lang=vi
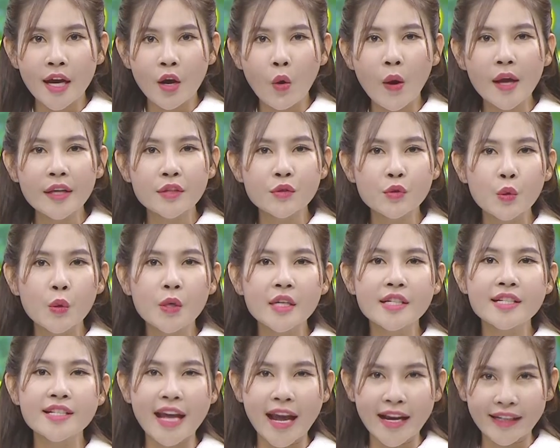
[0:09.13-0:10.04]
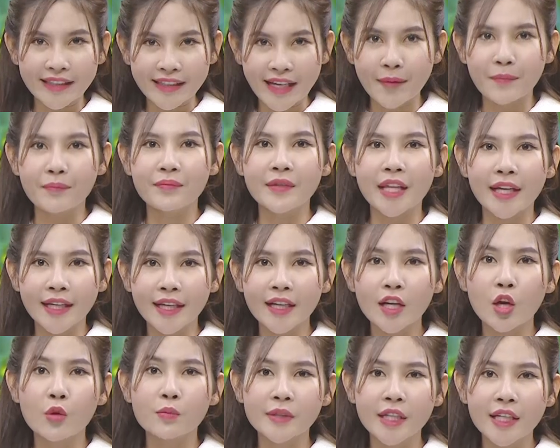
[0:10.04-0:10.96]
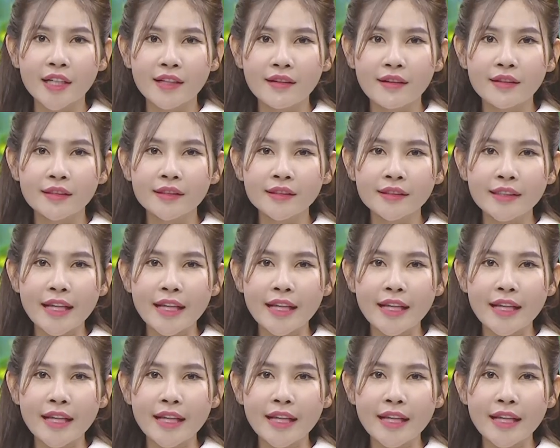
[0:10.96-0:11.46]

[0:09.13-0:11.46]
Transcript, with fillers: hoa xuân tràn ngập tại các công viên lớn